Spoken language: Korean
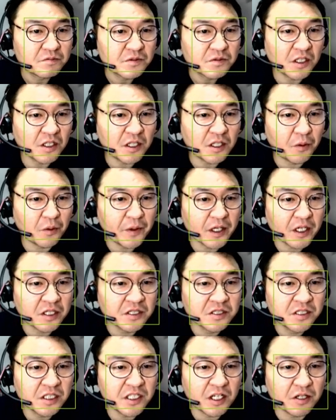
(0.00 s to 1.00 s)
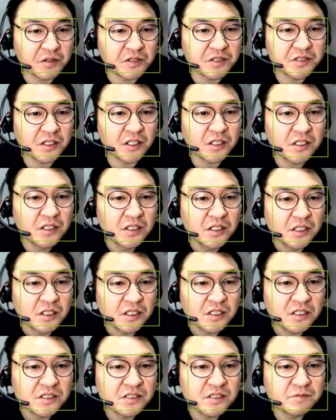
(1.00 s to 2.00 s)
여기 보면 건설이라고 있어요.
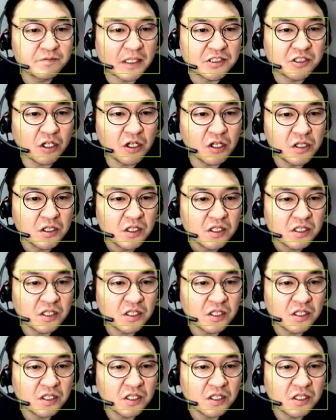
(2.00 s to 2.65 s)
맞죠?